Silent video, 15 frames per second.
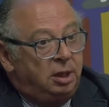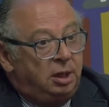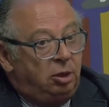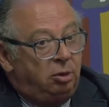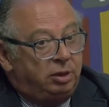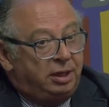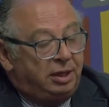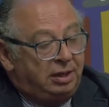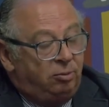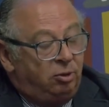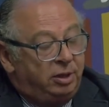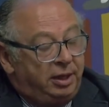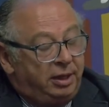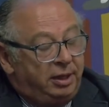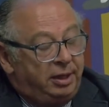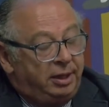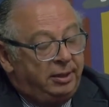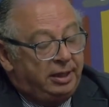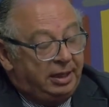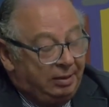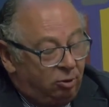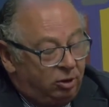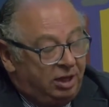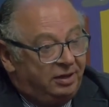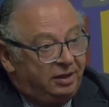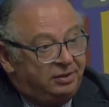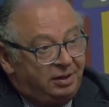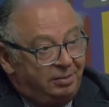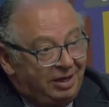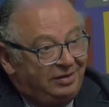lo que queremos que queremos que la
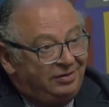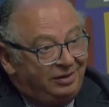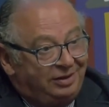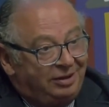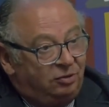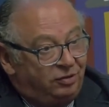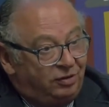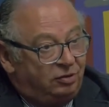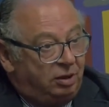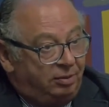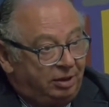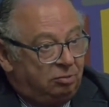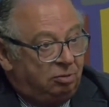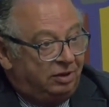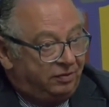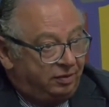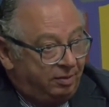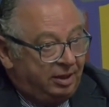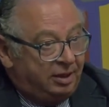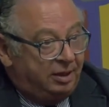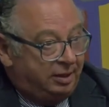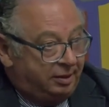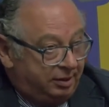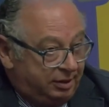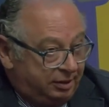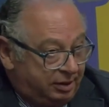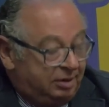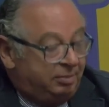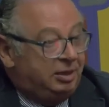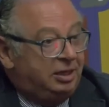Semana Santa no sea solamente una semana eh,
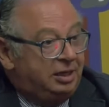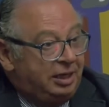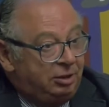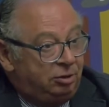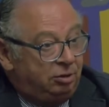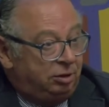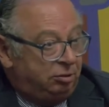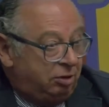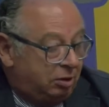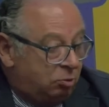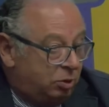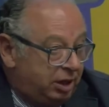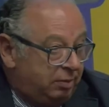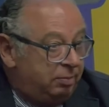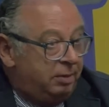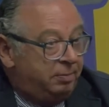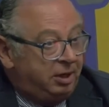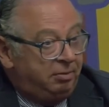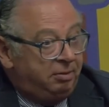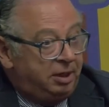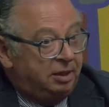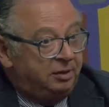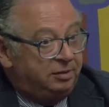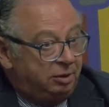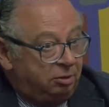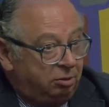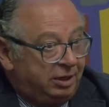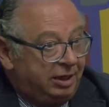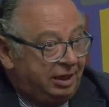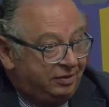determinada al año ...y una cuaresma previa,
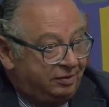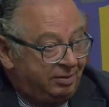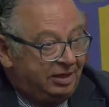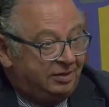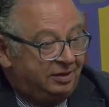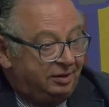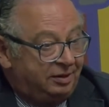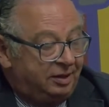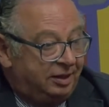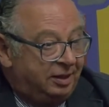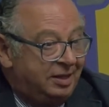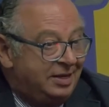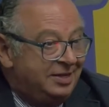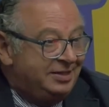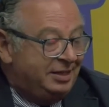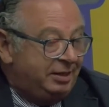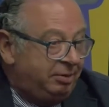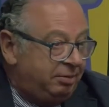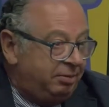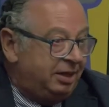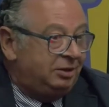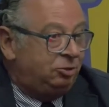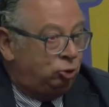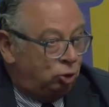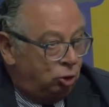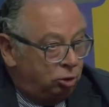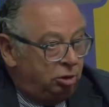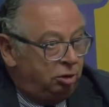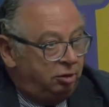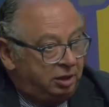sino que la Semana Santa se viva
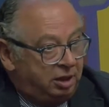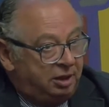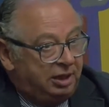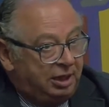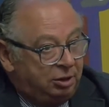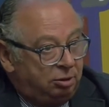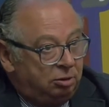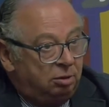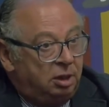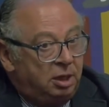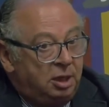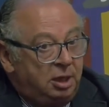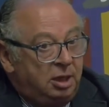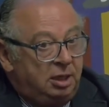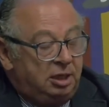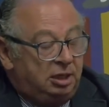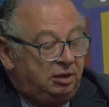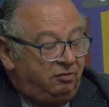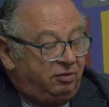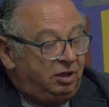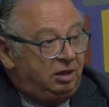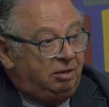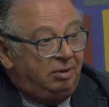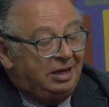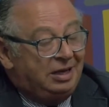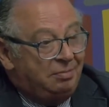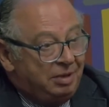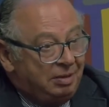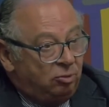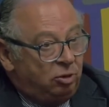todos los días del año y en definitiva
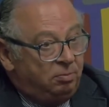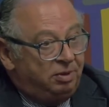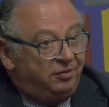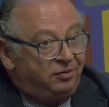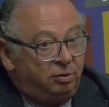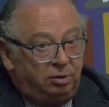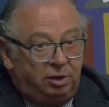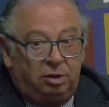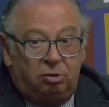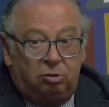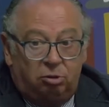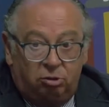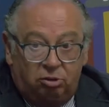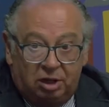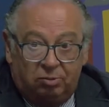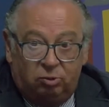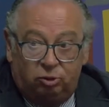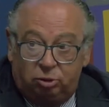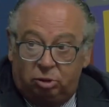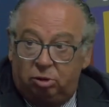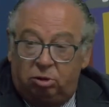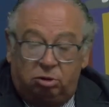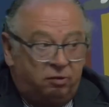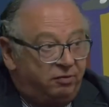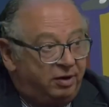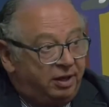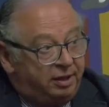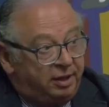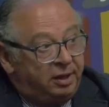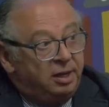cambiemos impresiones, nos conozcamos todos los
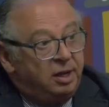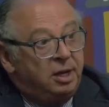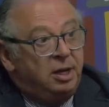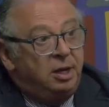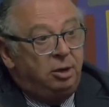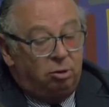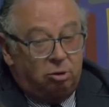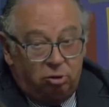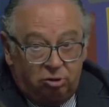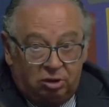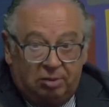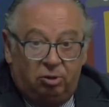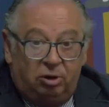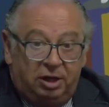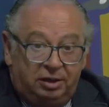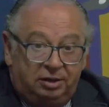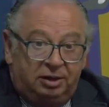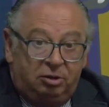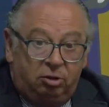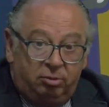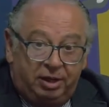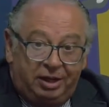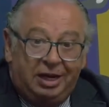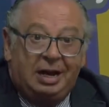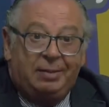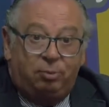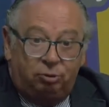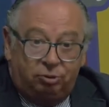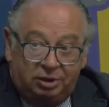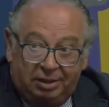cofrades, nos conozcamos la gente joven,
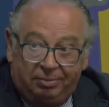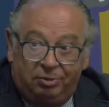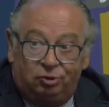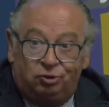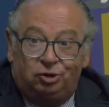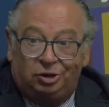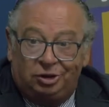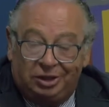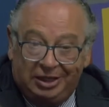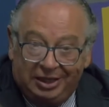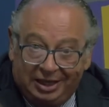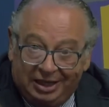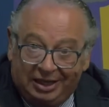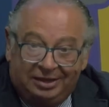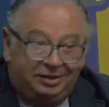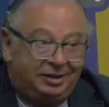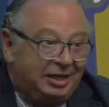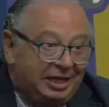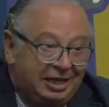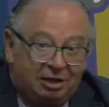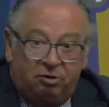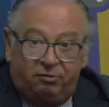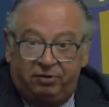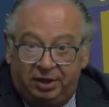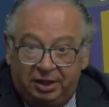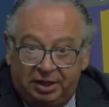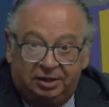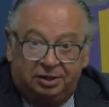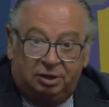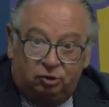aportarnos ideas de cada
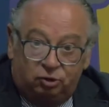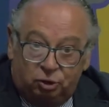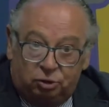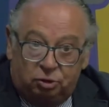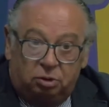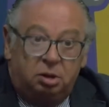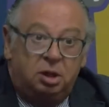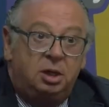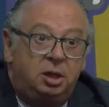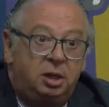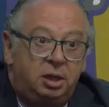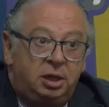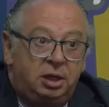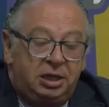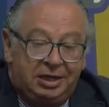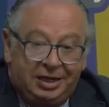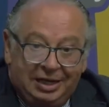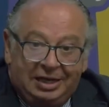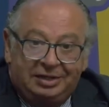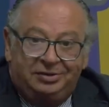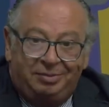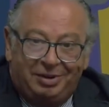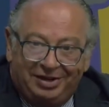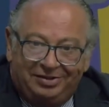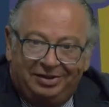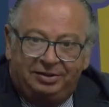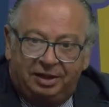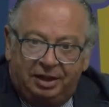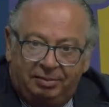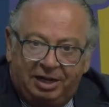cofradía entre nosotros y que la Semana
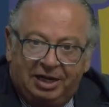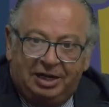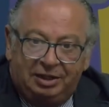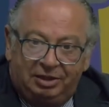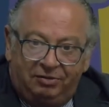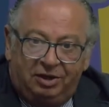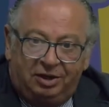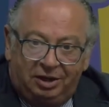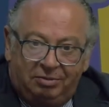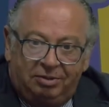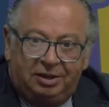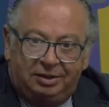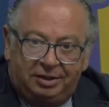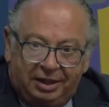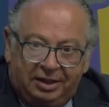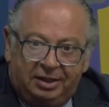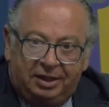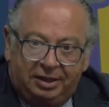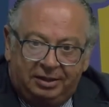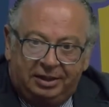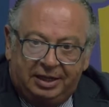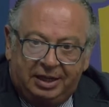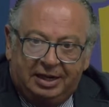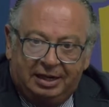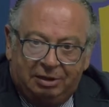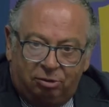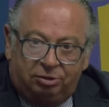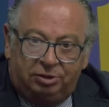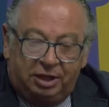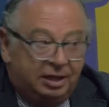Santa de Málaga en definitiva tenga tenga
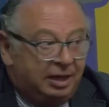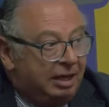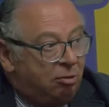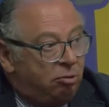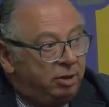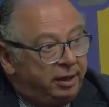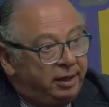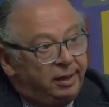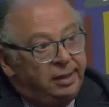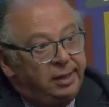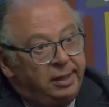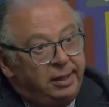calor, tenga auge